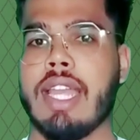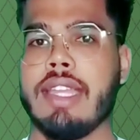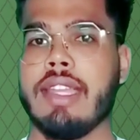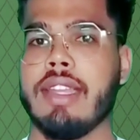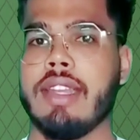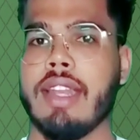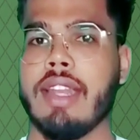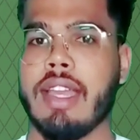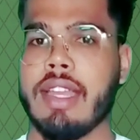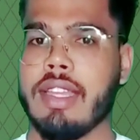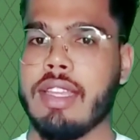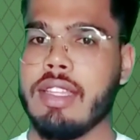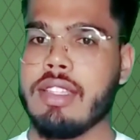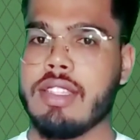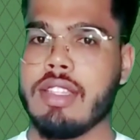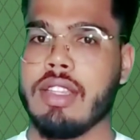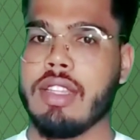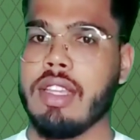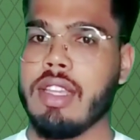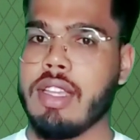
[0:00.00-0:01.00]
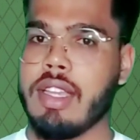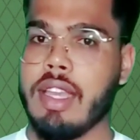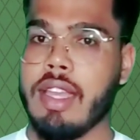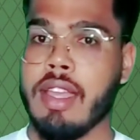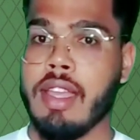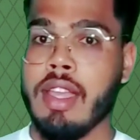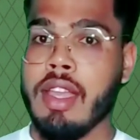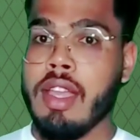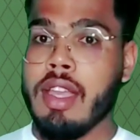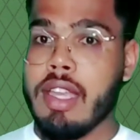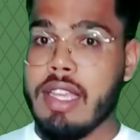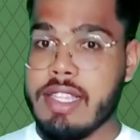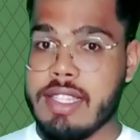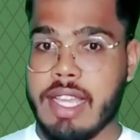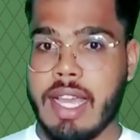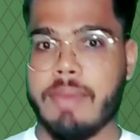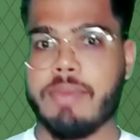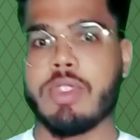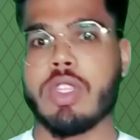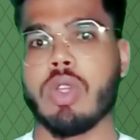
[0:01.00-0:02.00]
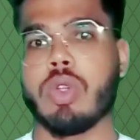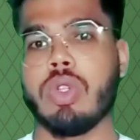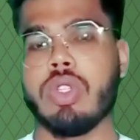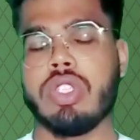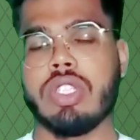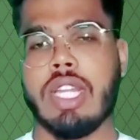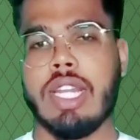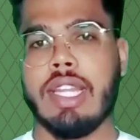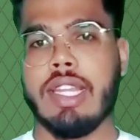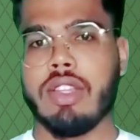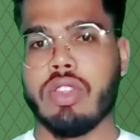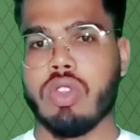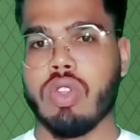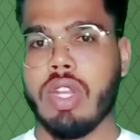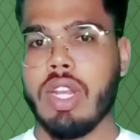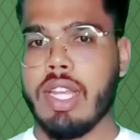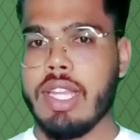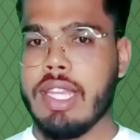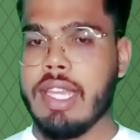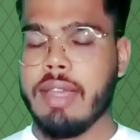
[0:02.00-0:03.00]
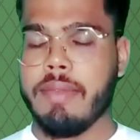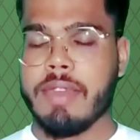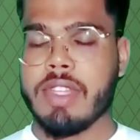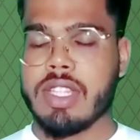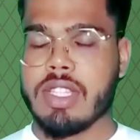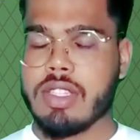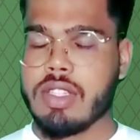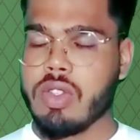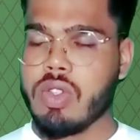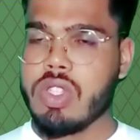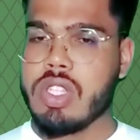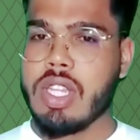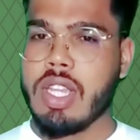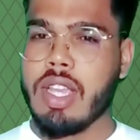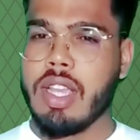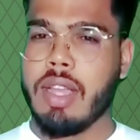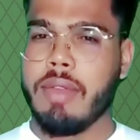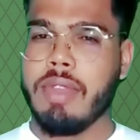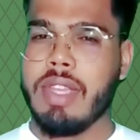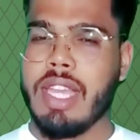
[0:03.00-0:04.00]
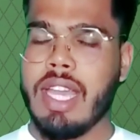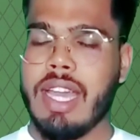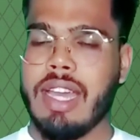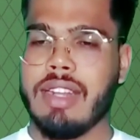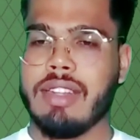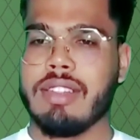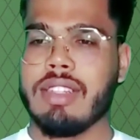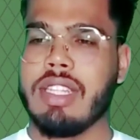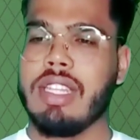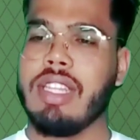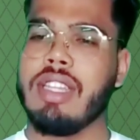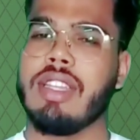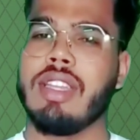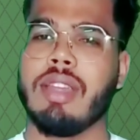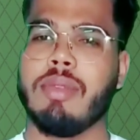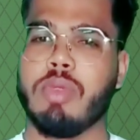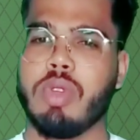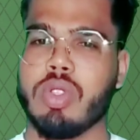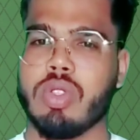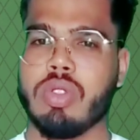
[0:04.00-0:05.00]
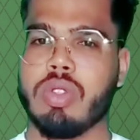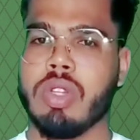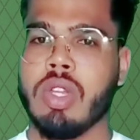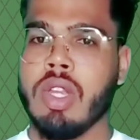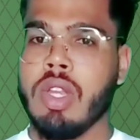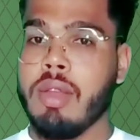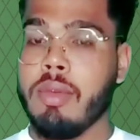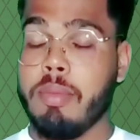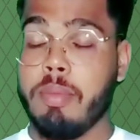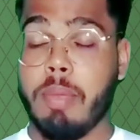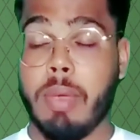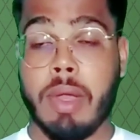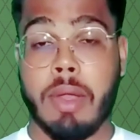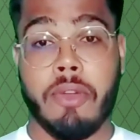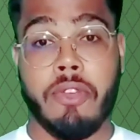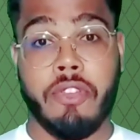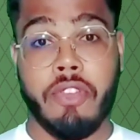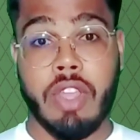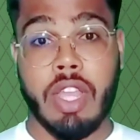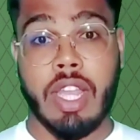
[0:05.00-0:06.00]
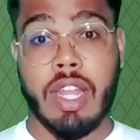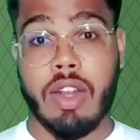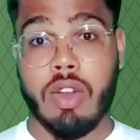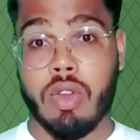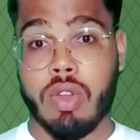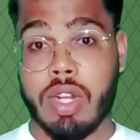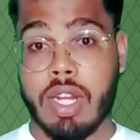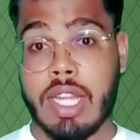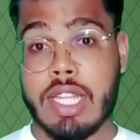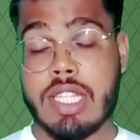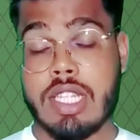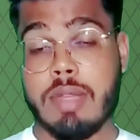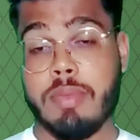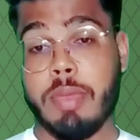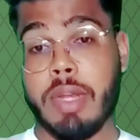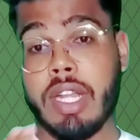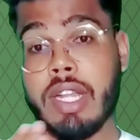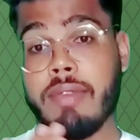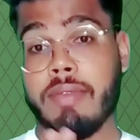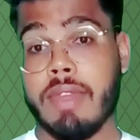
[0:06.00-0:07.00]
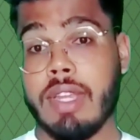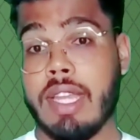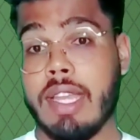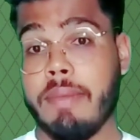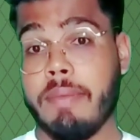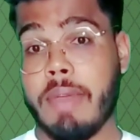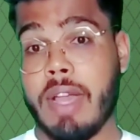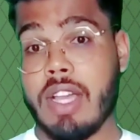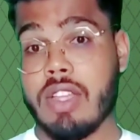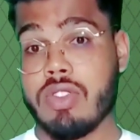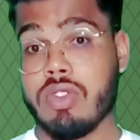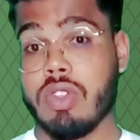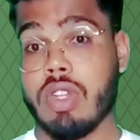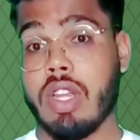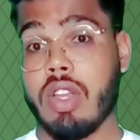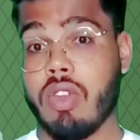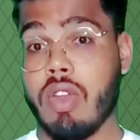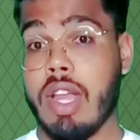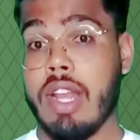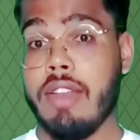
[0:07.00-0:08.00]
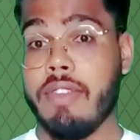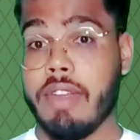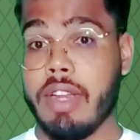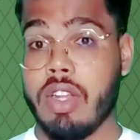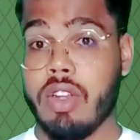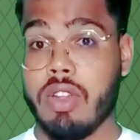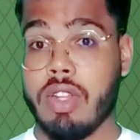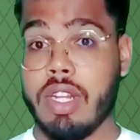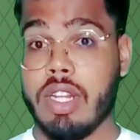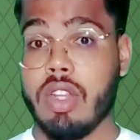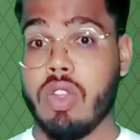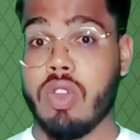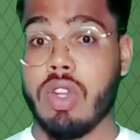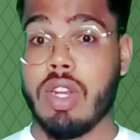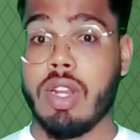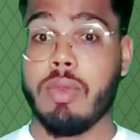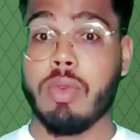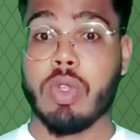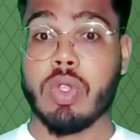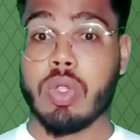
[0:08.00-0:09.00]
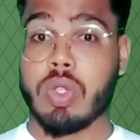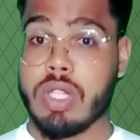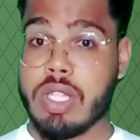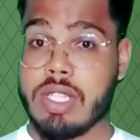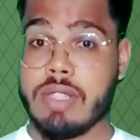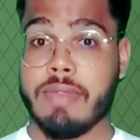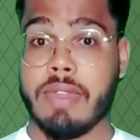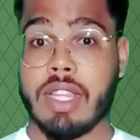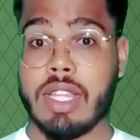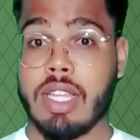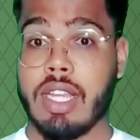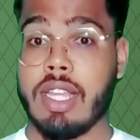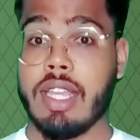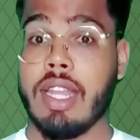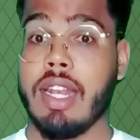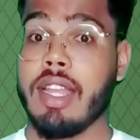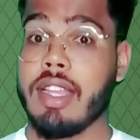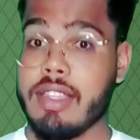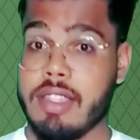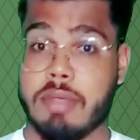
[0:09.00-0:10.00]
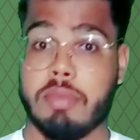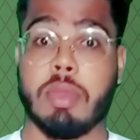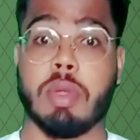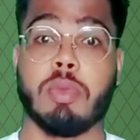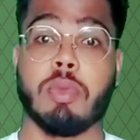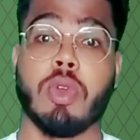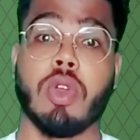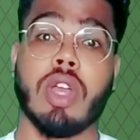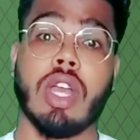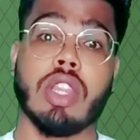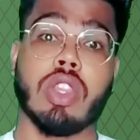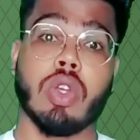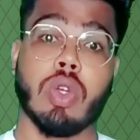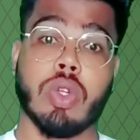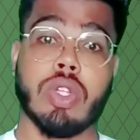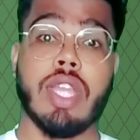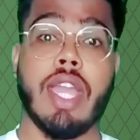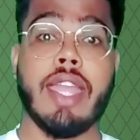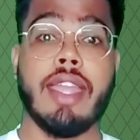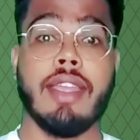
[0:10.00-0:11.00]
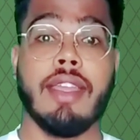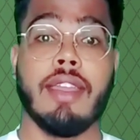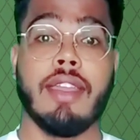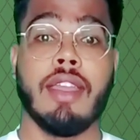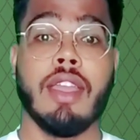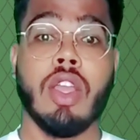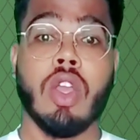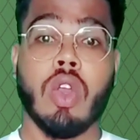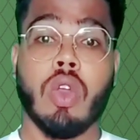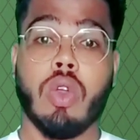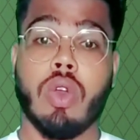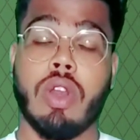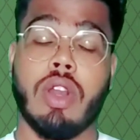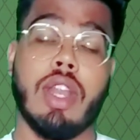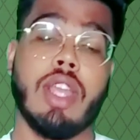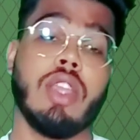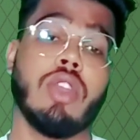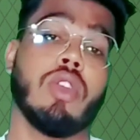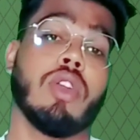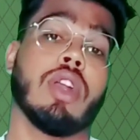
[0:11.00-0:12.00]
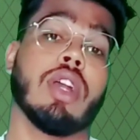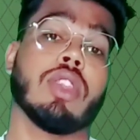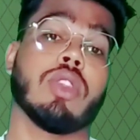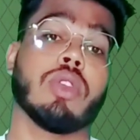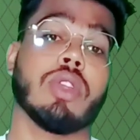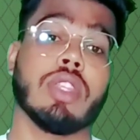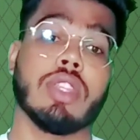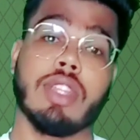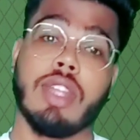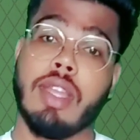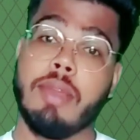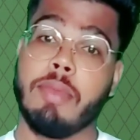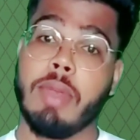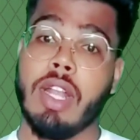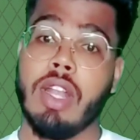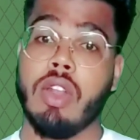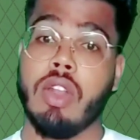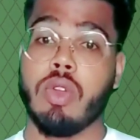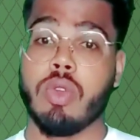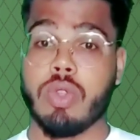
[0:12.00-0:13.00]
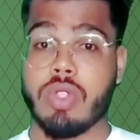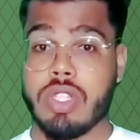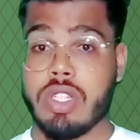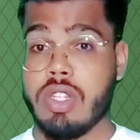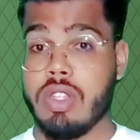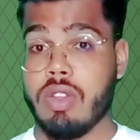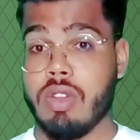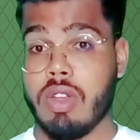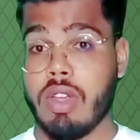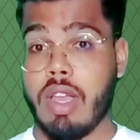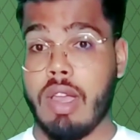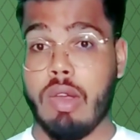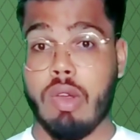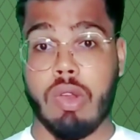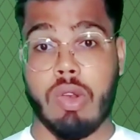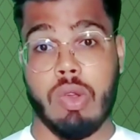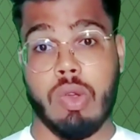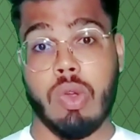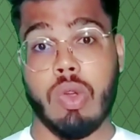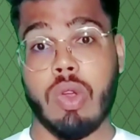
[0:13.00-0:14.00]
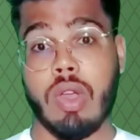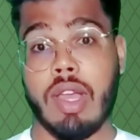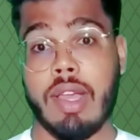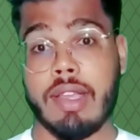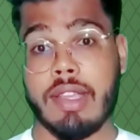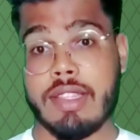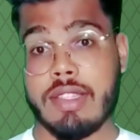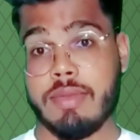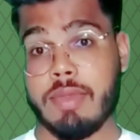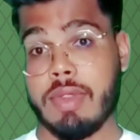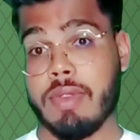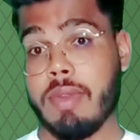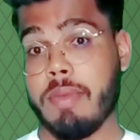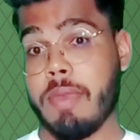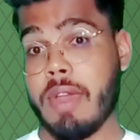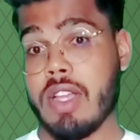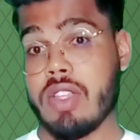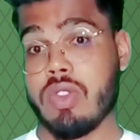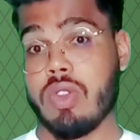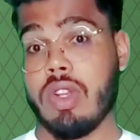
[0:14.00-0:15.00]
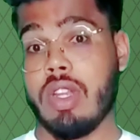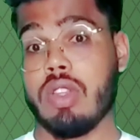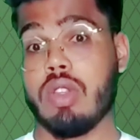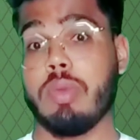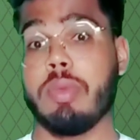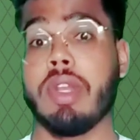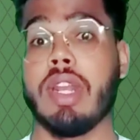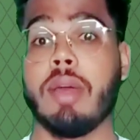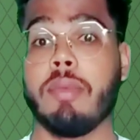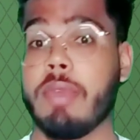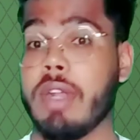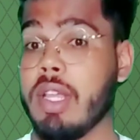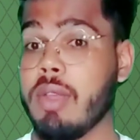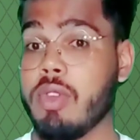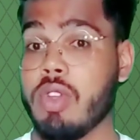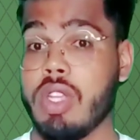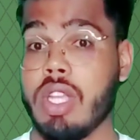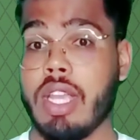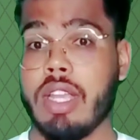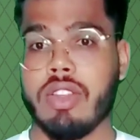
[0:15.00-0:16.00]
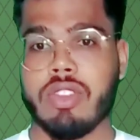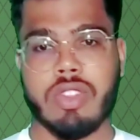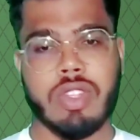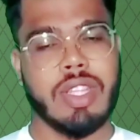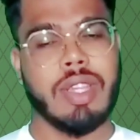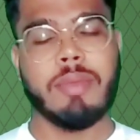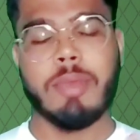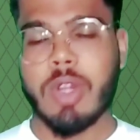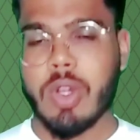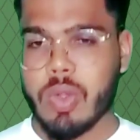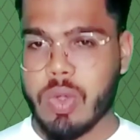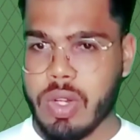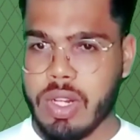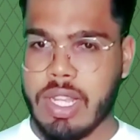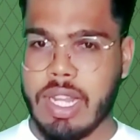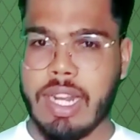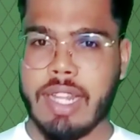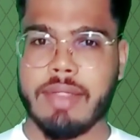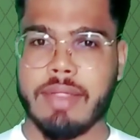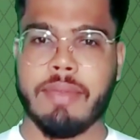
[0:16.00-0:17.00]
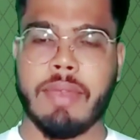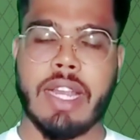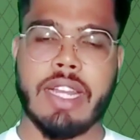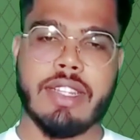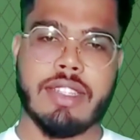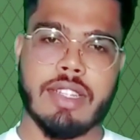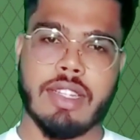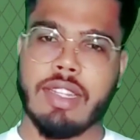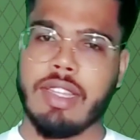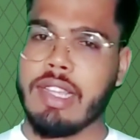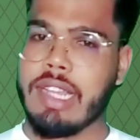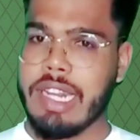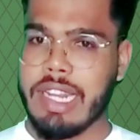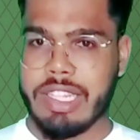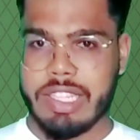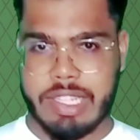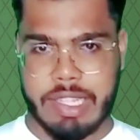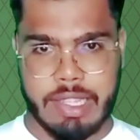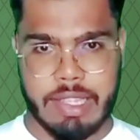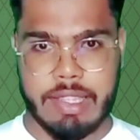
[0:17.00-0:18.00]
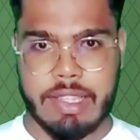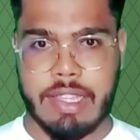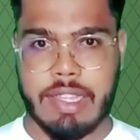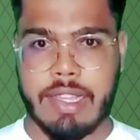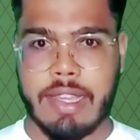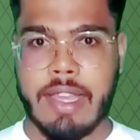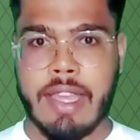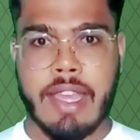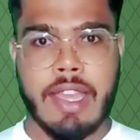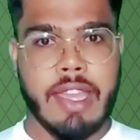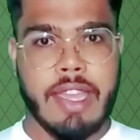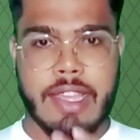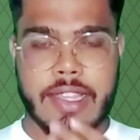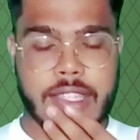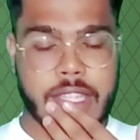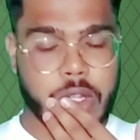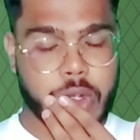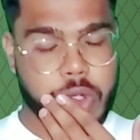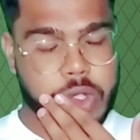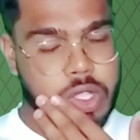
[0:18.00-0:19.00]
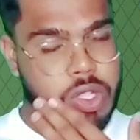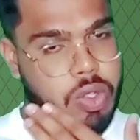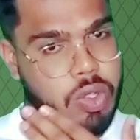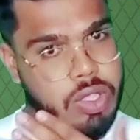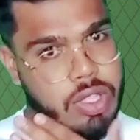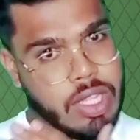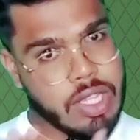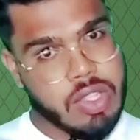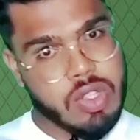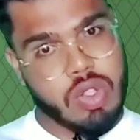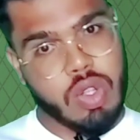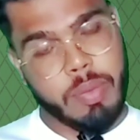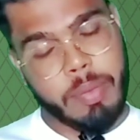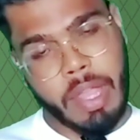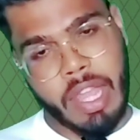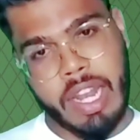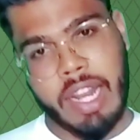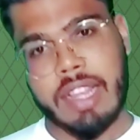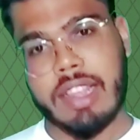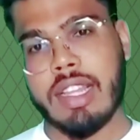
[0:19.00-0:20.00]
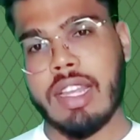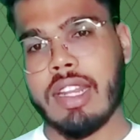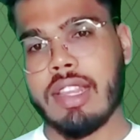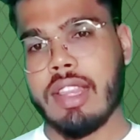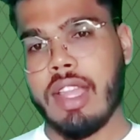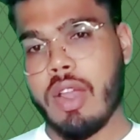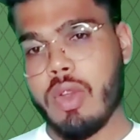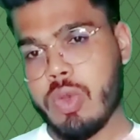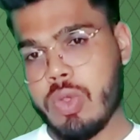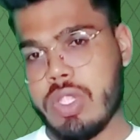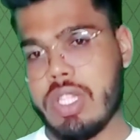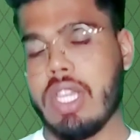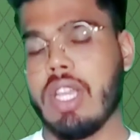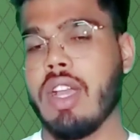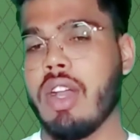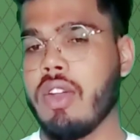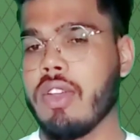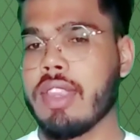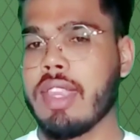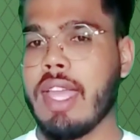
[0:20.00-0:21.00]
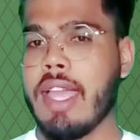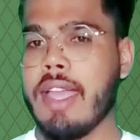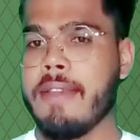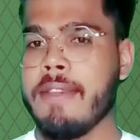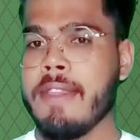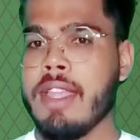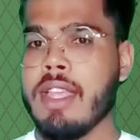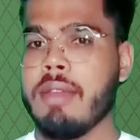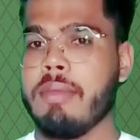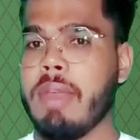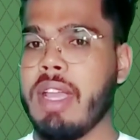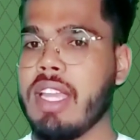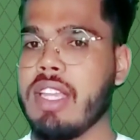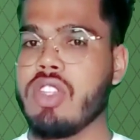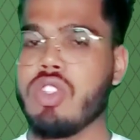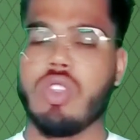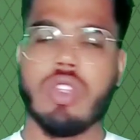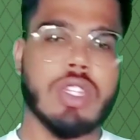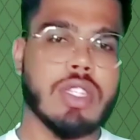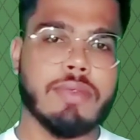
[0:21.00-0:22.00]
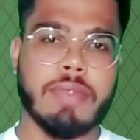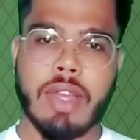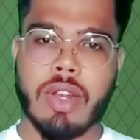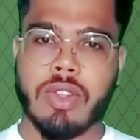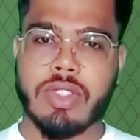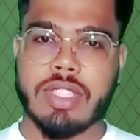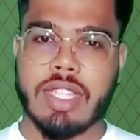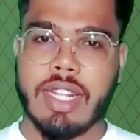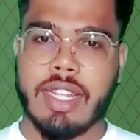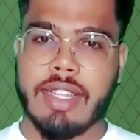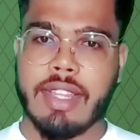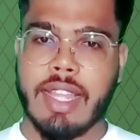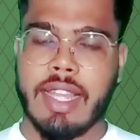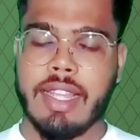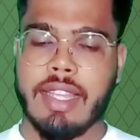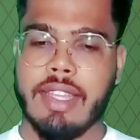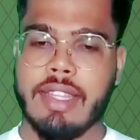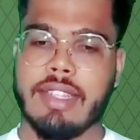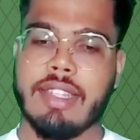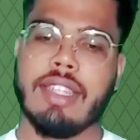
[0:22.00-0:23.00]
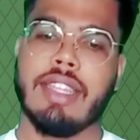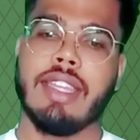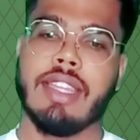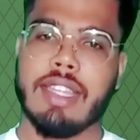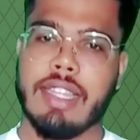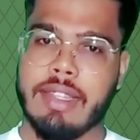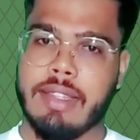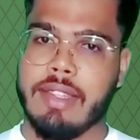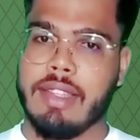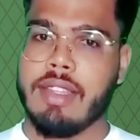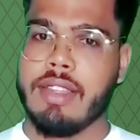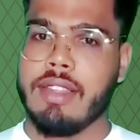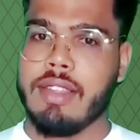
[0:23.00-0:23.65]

चलाइए ना कि ज़िंदगी के हिसाब से कुछ चलिए तो है ना ये मत सोचिए कि कभी यार ठीक है वो तो फेल होना जी पेट में या पास होना क्वालिफाइड होना नहीं होना वो तो किस्मत का खेल है किस्मत में होगा तो हो जाएंगे और नहीं होगा तो कितना ही पढ़ लो कुछ नहीं होगा और होगा किस्मत में पास होना तो बिना पढ़े भी हो जाएंगे तो ये बिल्कुल गलत माइंडसेट है गलत थिंकिंग है ऐसा कुछ नहीं होता है जो मेहनत करता है उसी का होता है बाकी जो इस भरोसे रहता है कि ठीक है